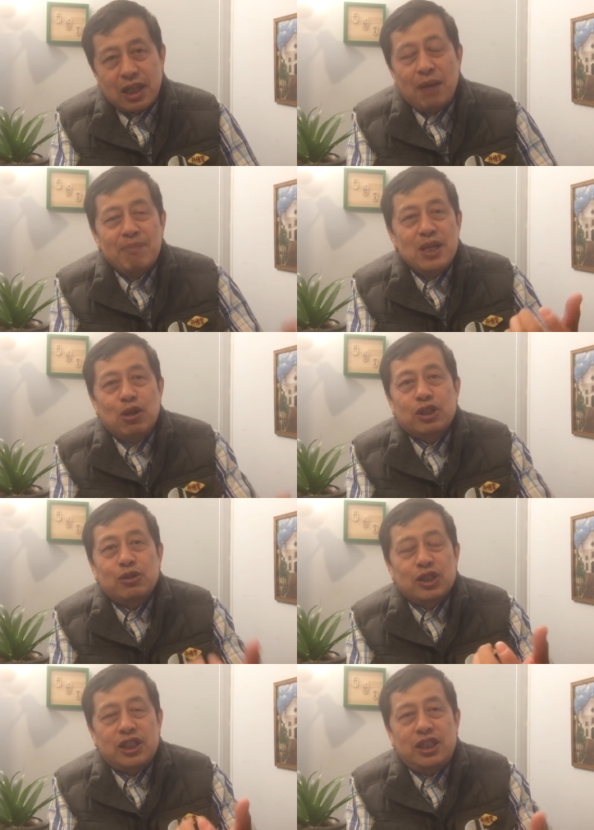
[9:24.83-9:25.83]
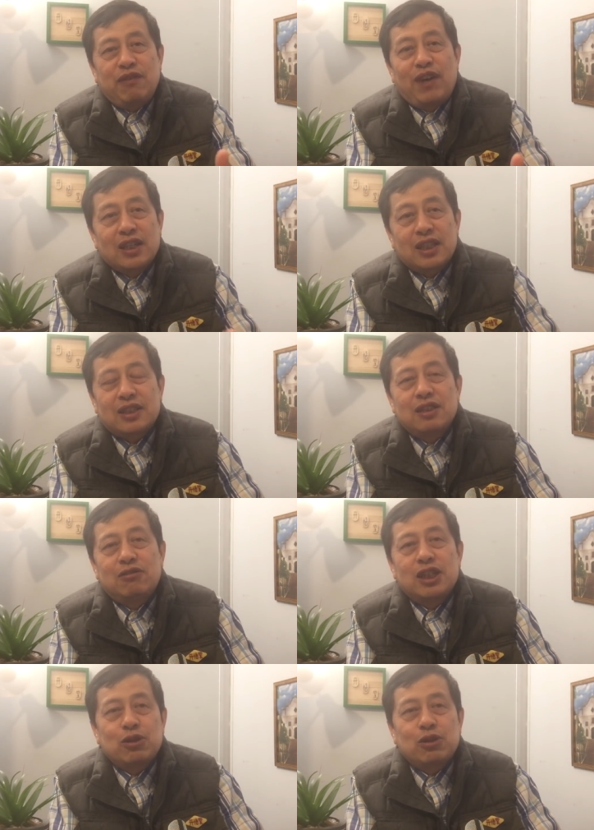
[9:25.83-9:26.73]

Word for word: 他没有说是西方的社会，